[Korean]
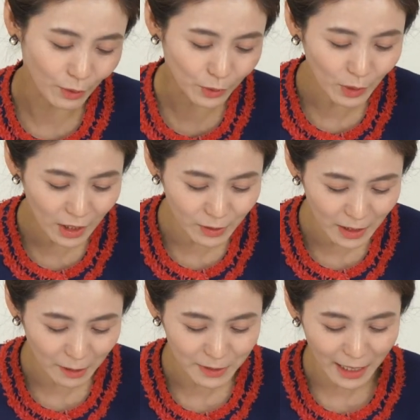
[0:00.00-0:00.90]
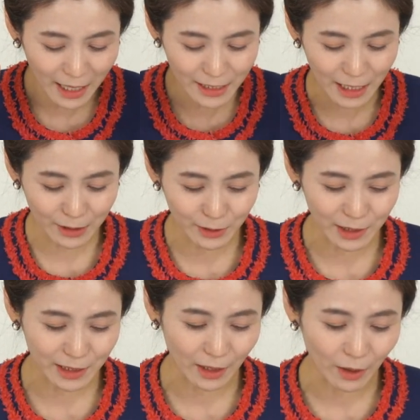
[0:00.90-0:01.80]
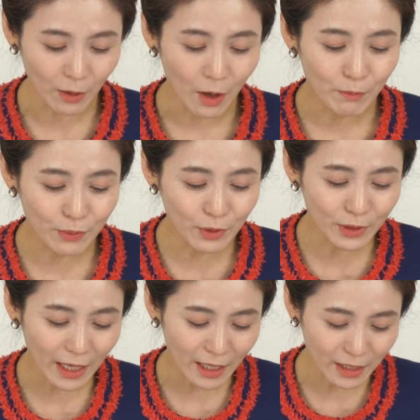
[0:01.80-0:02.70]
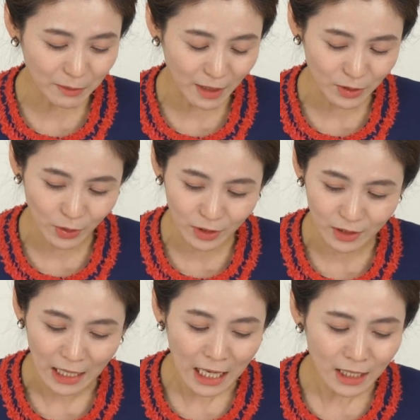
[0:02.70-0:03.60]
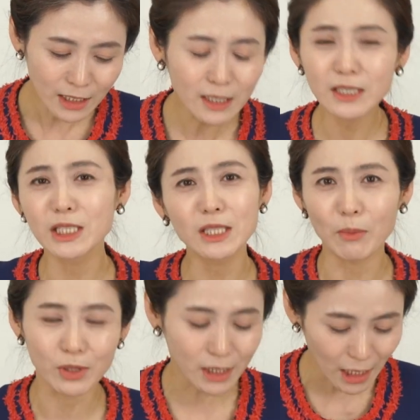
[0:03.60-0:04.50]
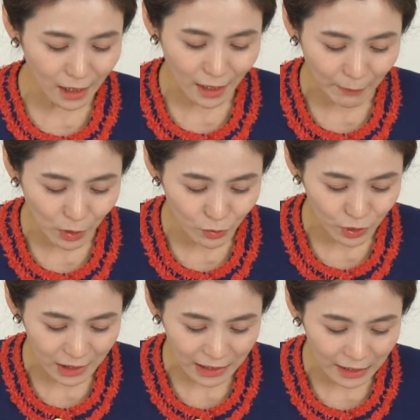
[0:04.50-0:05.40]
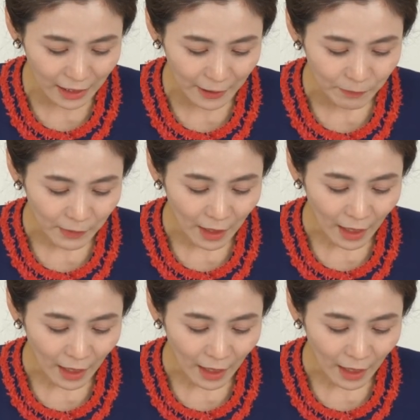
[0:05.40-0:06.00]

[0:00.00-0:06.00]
어떻게 이런 사람을 사랑하지 않을 수 있을까요? 블루다이아님께서는 늘 진짜 멋진 댓글 남겨주시는데